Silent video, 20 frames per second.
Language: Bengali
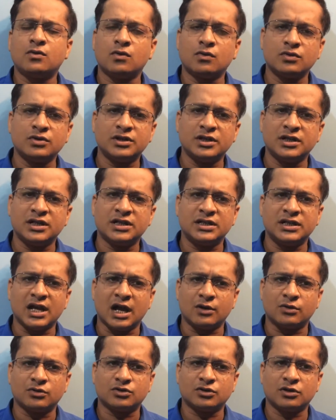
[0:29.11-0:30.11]
কোনো জিনিস
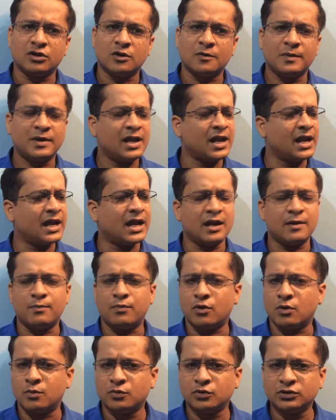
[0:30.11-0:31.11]
নিয়ে আলোচনা হবে না এখানে
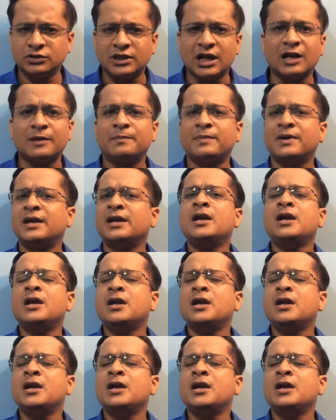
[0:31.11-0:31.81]
ভ্রমণ থাকবে